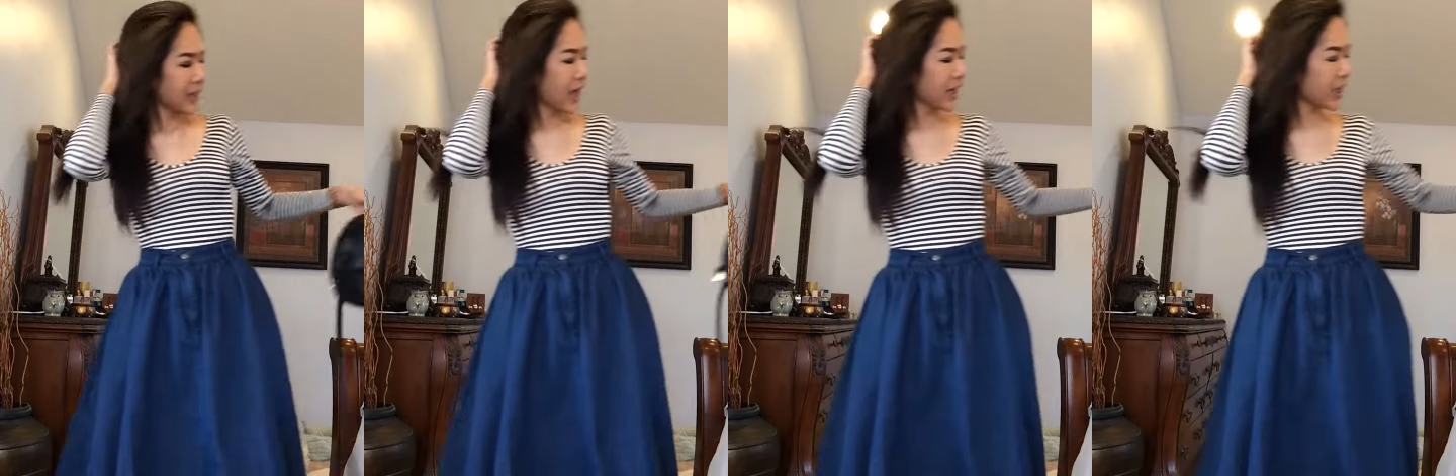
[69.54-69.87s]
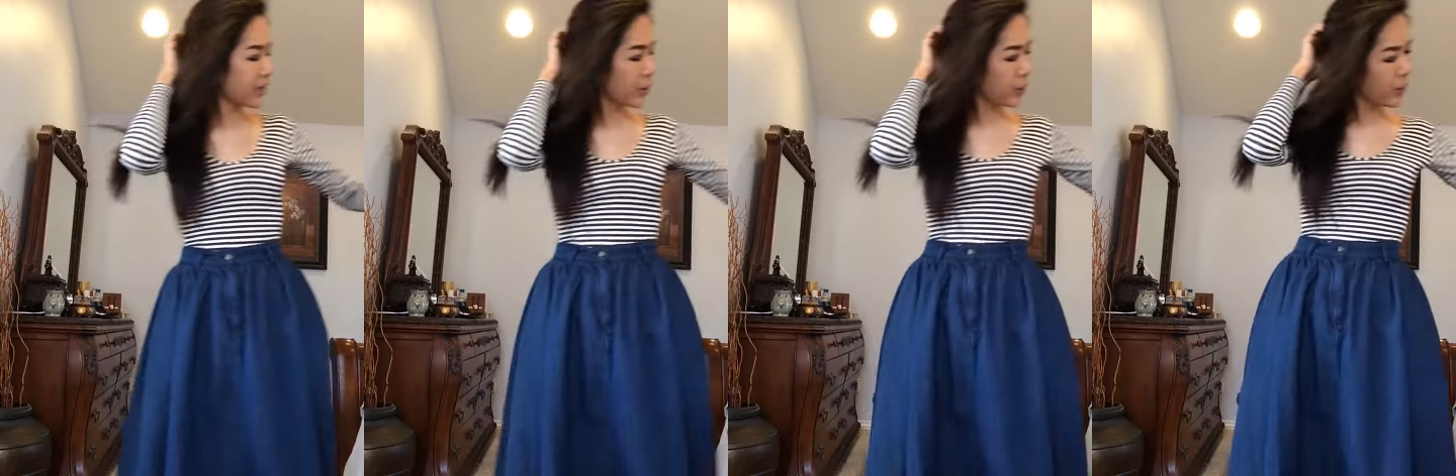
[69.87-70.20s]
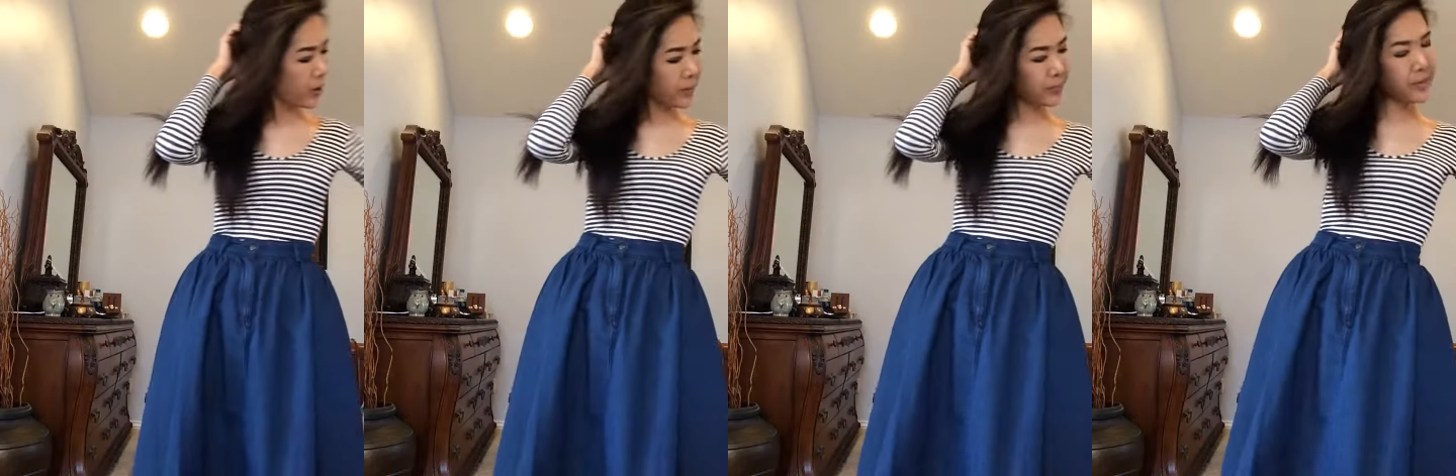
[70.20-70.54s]
ค่ะก็มาอวย
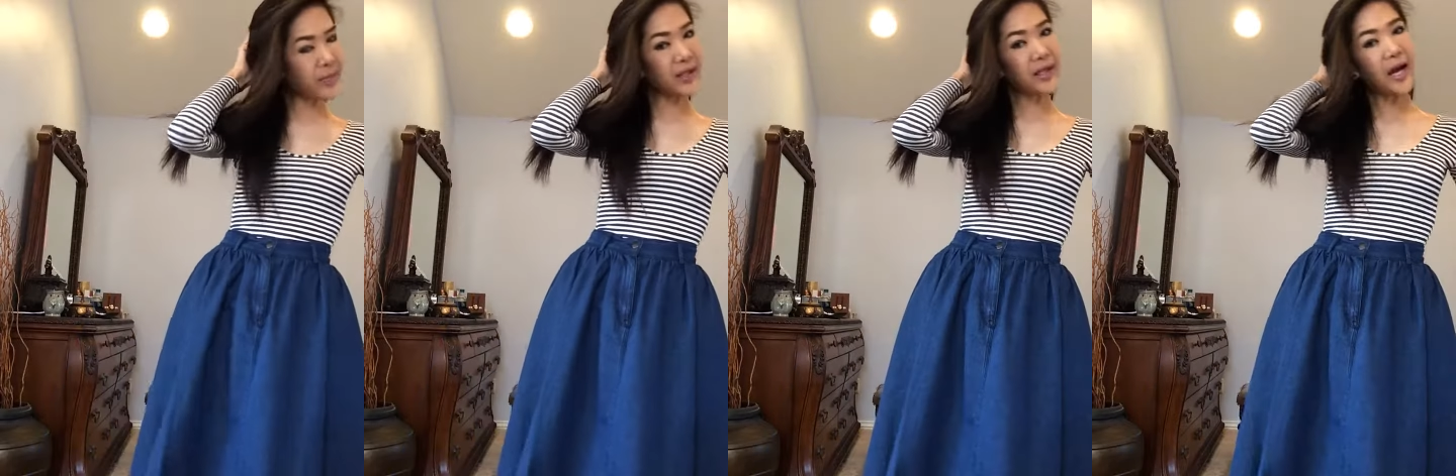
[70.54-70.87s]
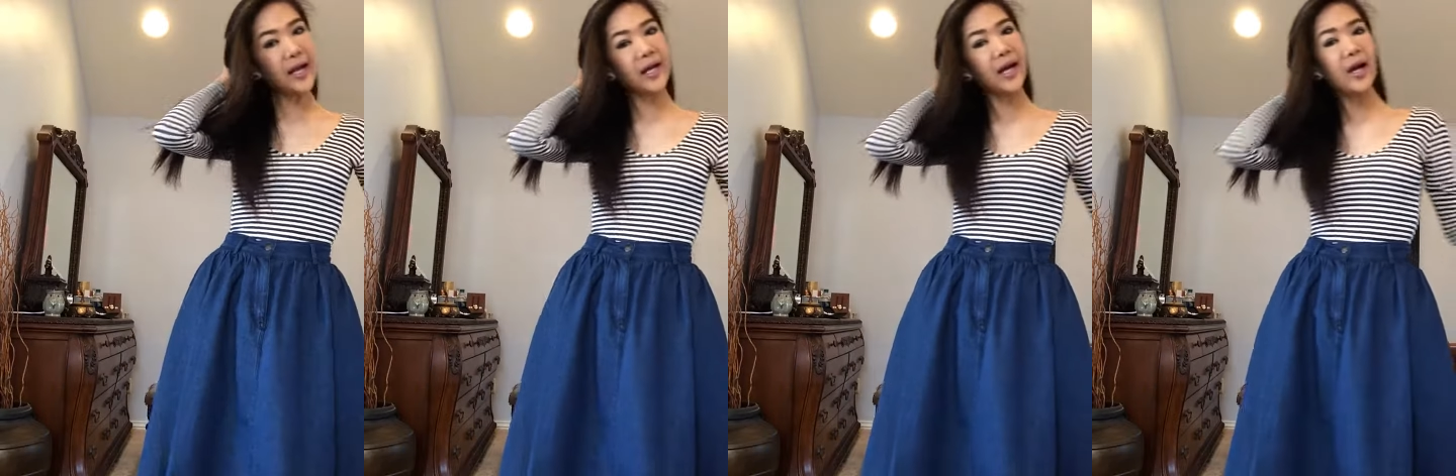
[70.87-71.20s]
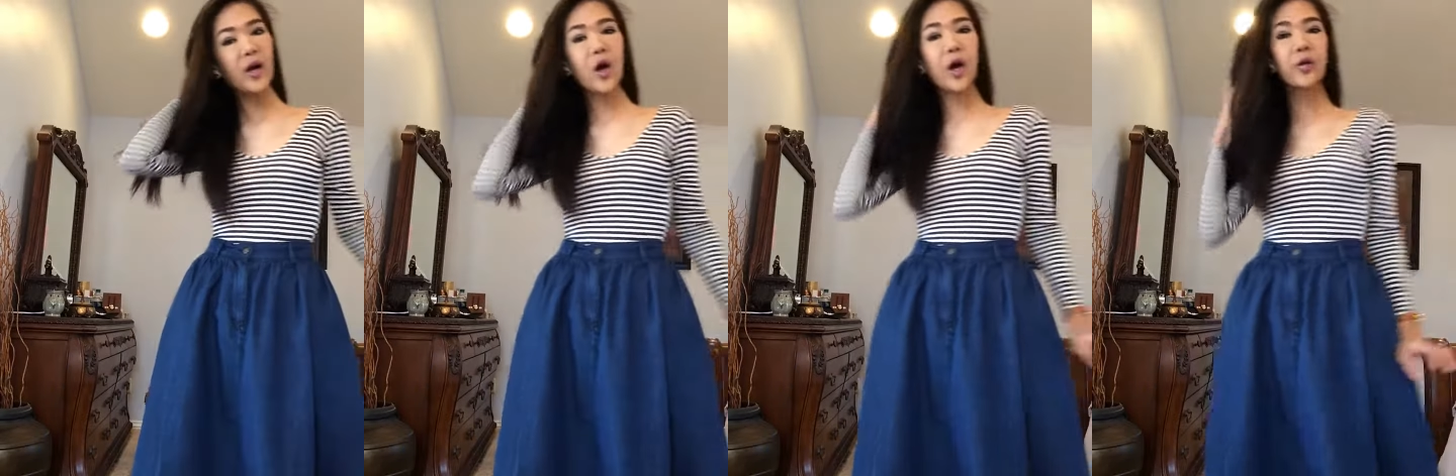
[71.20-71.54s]
พรปีใหม่ไทยนะคะ
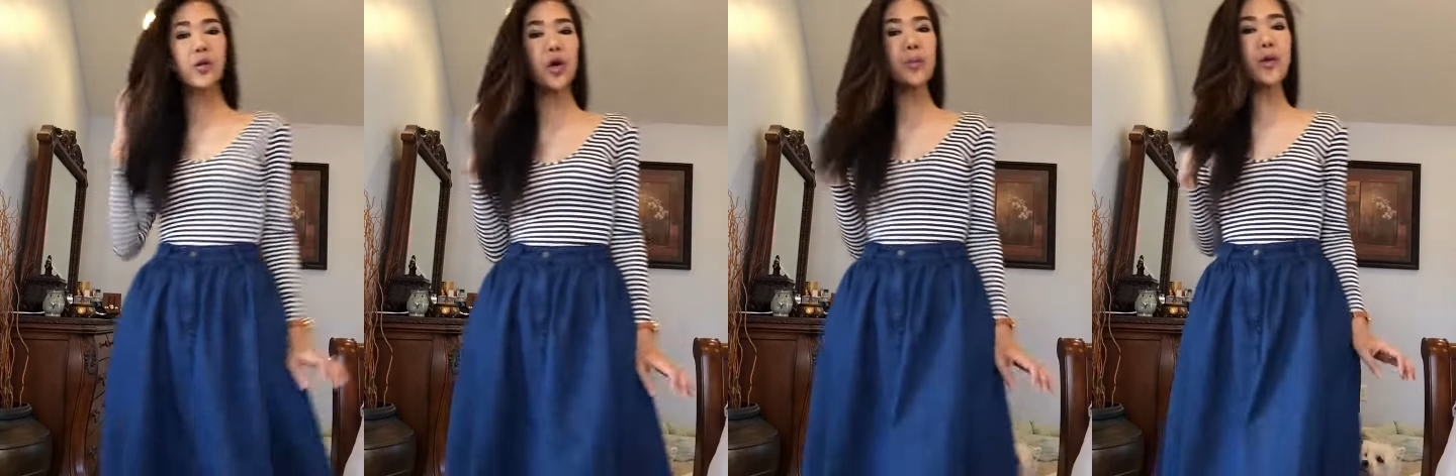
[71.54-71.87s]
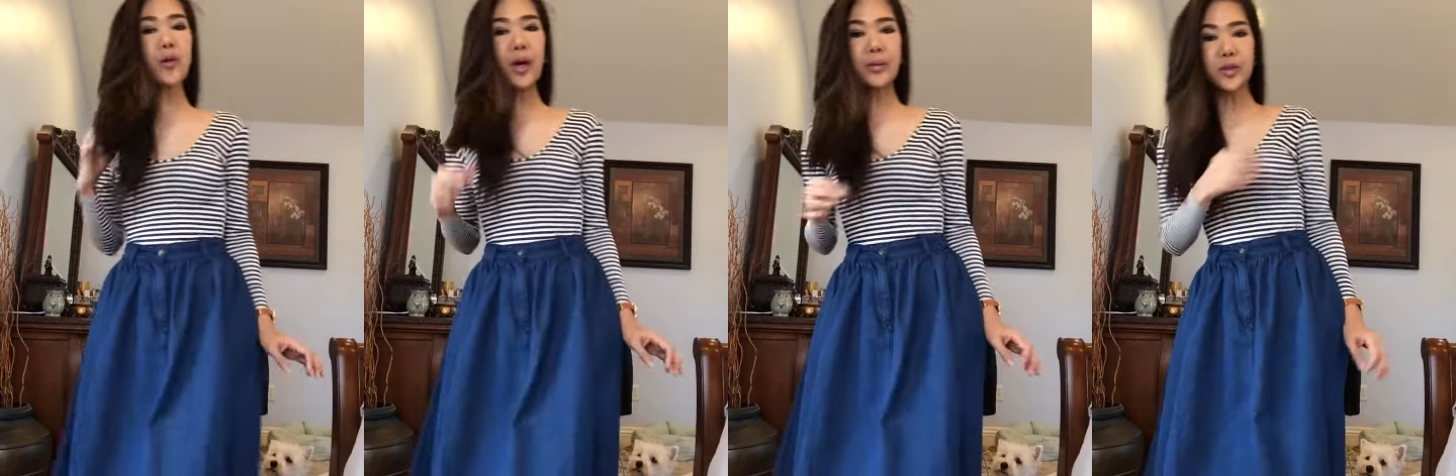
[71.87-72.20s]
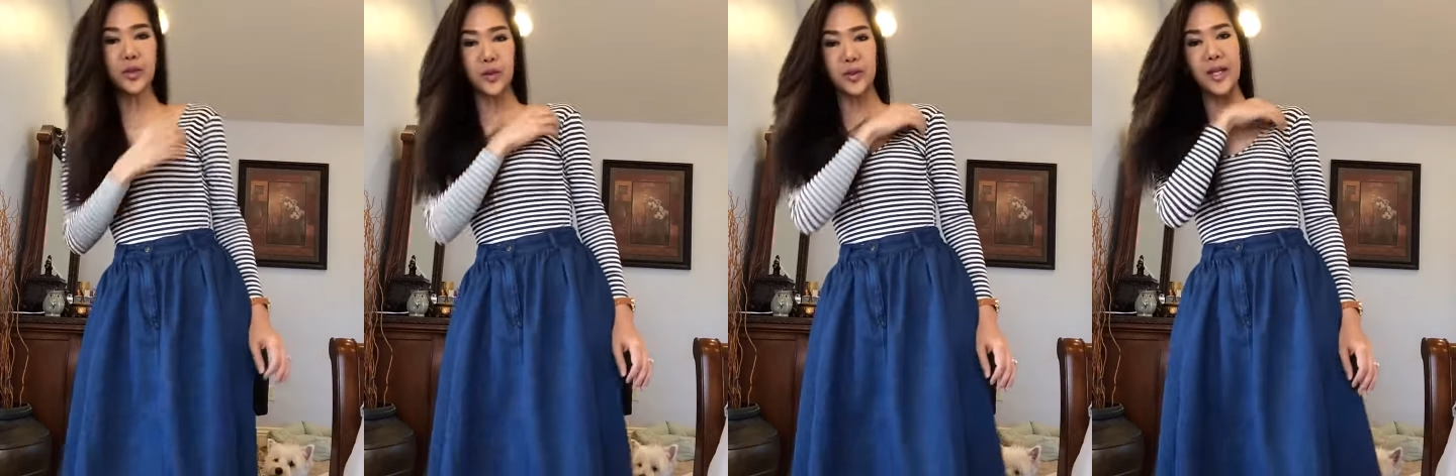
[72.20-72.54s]
ก็ขอให้ทุกคนมีความ
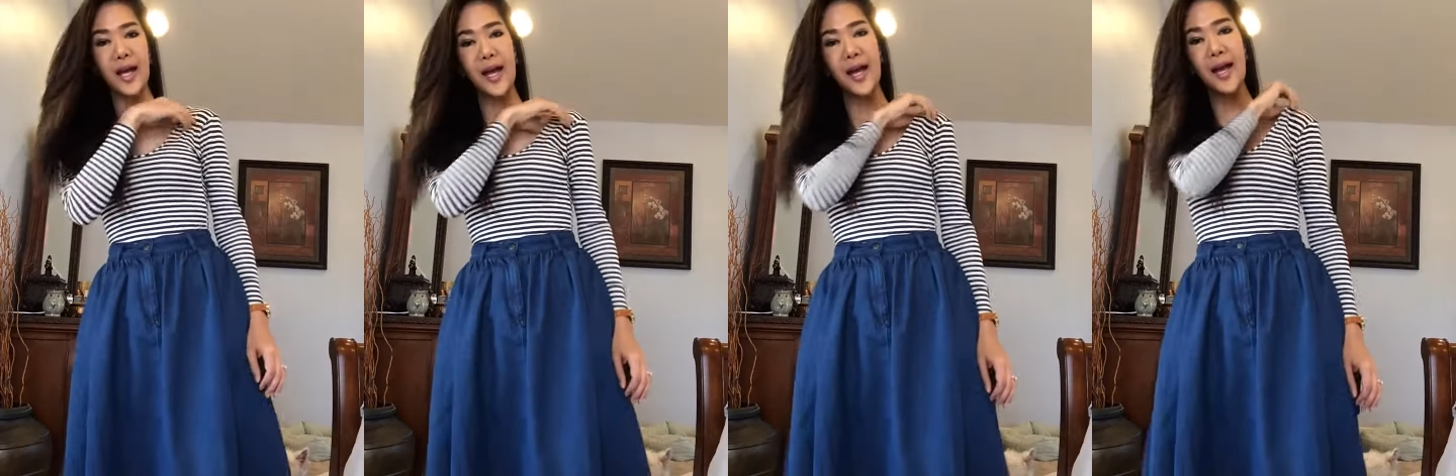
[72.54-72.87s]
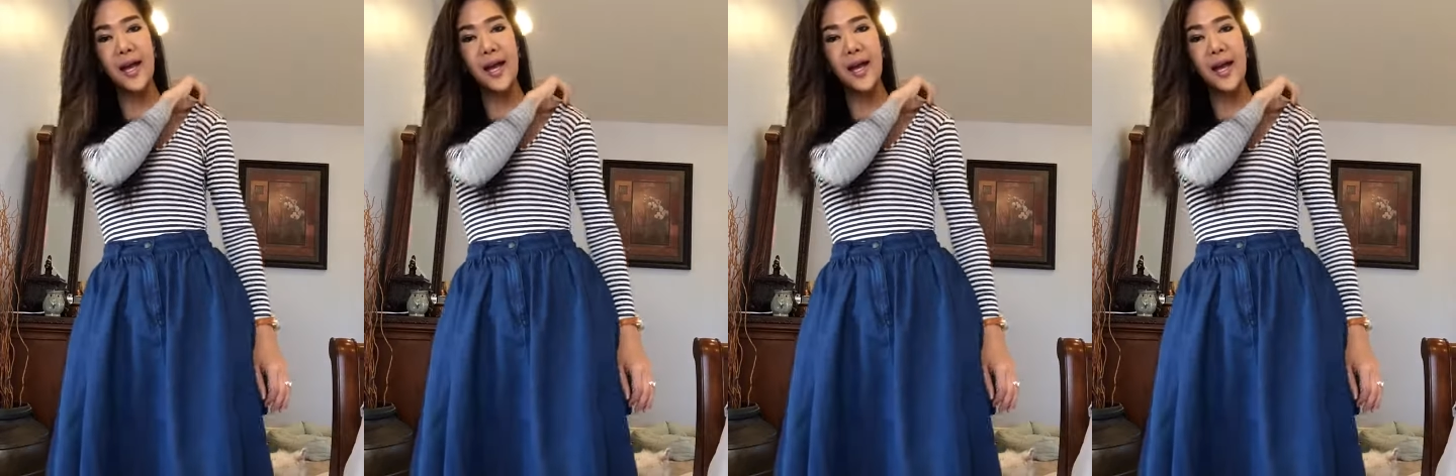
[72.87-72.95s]
สุขนะ